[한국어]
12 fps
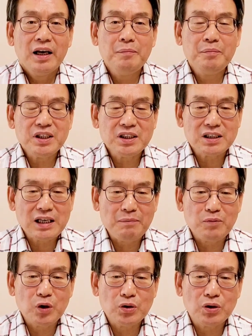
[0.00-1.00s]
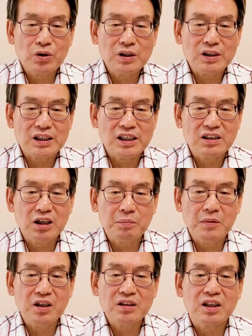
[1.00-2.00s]
MBC 3노조는 이
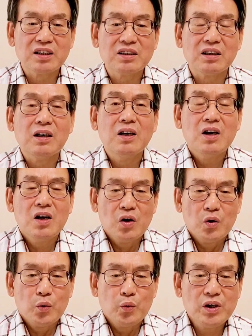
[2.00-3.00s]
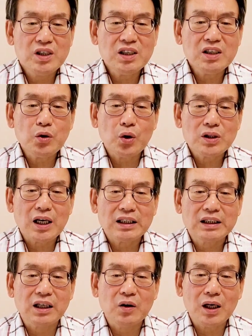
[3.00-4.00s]
성명서에서
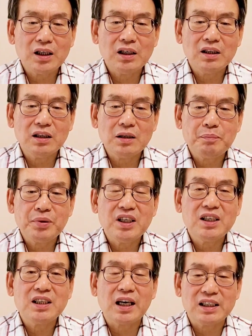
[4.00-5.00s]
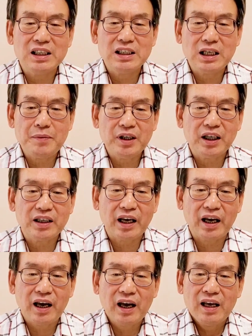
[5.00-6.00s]
위정교사 정황이 있는 피의자 이재명에
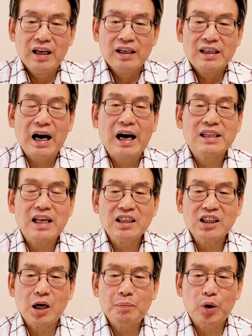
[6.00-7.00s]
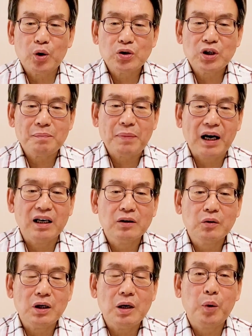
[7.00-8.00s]
대해 야당 대표로서의
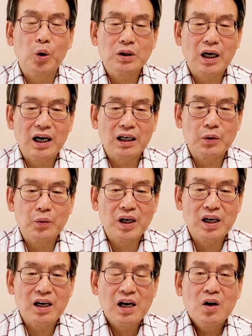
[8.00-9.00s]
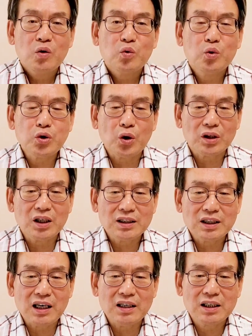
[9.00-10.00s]
방어권을 보장하기 위해
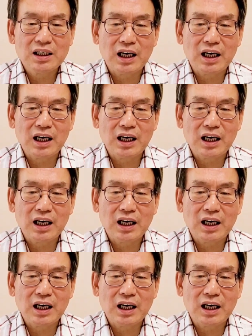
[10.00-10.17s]
구속영장을